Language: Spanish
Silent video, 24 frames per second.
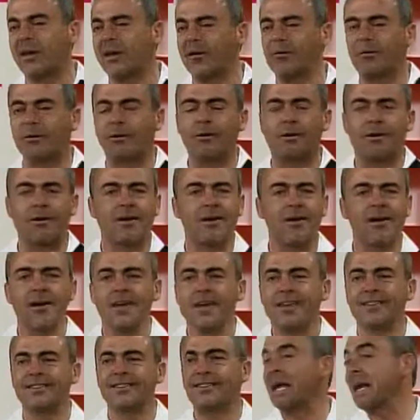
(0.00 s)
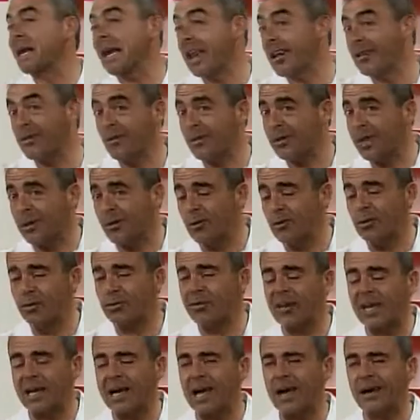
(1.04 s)
sé, a lo mejor charlar con
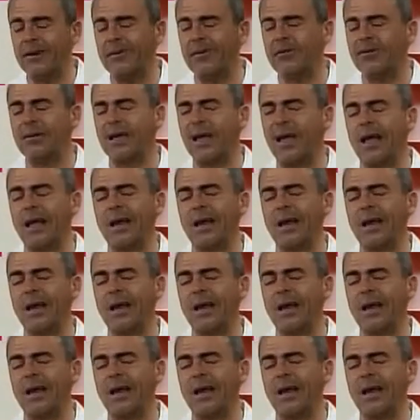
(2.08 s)
algunos sicarios,